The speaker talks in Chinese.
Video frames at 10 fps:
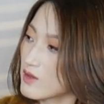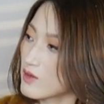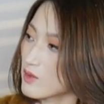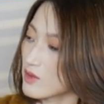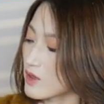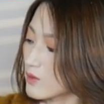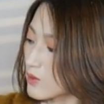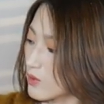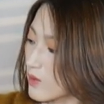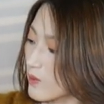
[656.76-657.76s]
有这种
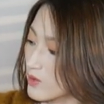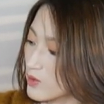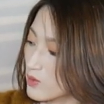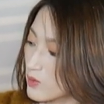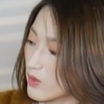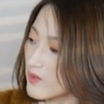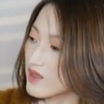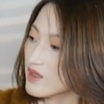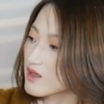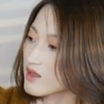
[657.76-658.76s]
螺纹、竖螺
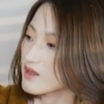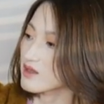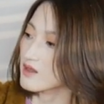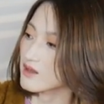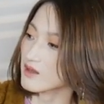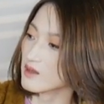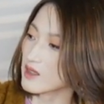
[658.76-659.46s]
纹，一格一格的，